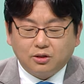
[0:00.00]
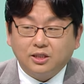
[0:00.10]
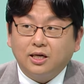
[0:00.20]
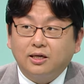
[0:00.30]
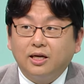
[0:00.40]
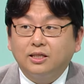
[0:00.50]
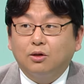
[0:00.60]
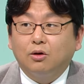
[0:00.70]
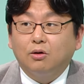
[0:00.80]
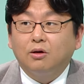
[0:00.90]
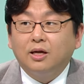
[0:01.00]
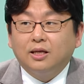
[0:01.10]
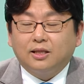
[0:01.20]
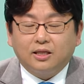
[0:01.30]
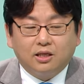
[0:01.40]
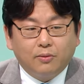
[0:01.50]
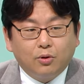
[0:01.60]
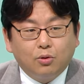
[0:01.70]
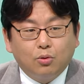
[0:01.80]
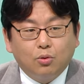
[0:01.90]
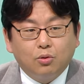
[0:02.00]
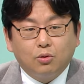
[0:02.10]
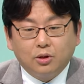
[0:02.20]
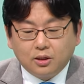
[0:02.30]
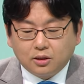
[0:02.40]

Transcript: 시작을 해서 단계별로